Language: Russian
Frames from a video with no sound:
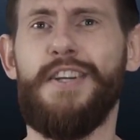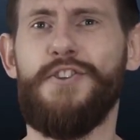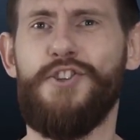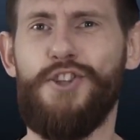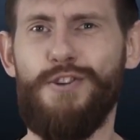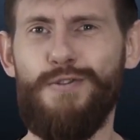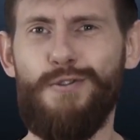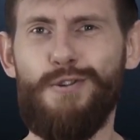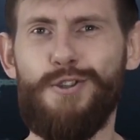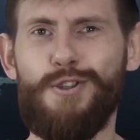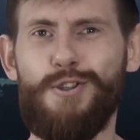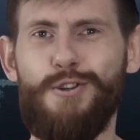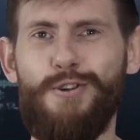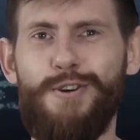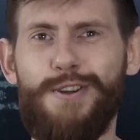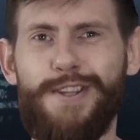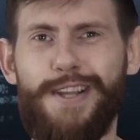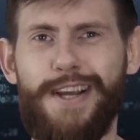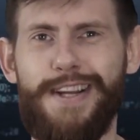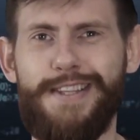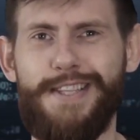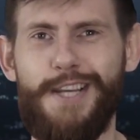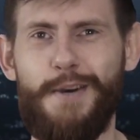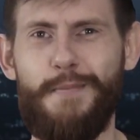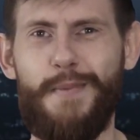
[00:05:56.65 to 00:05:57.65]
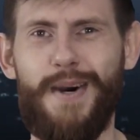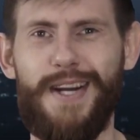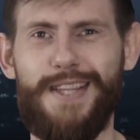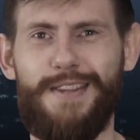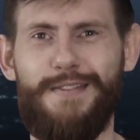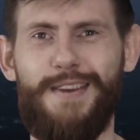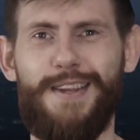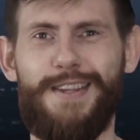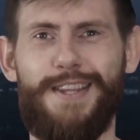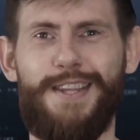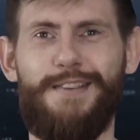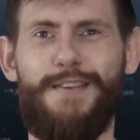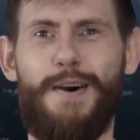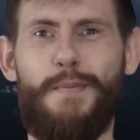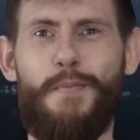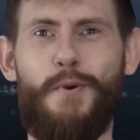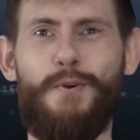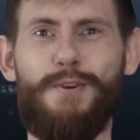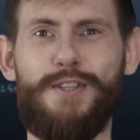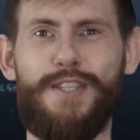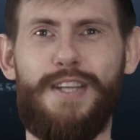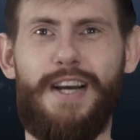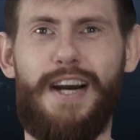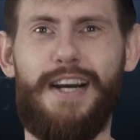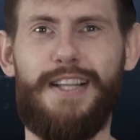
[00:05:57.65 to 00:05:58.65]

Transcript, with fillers: Чего стоит хотя бы ответ на вопрос,